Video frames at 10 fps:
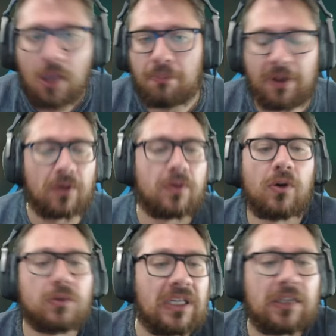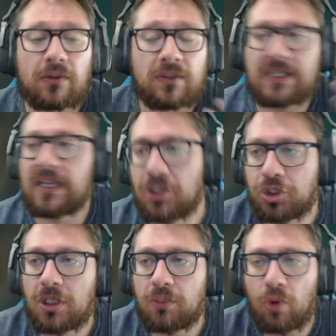Però ho detto, sai che c'è
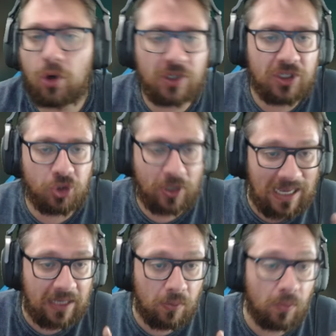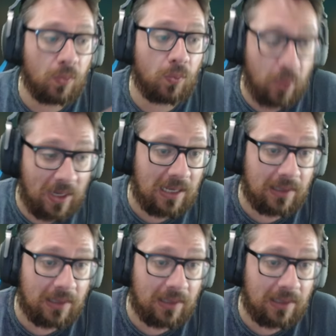di buono, adesso carico quella,